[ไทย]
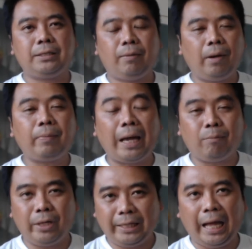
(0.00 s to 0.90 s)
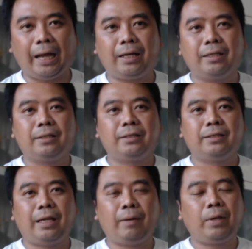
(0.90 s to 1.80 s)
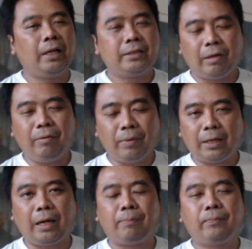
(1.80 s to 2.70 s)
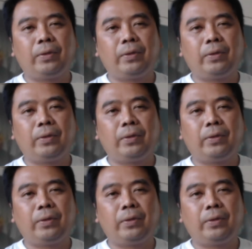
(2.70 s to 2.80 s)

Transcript: สำหรับงานบริการนะครับ จะไม่เหมือนกับ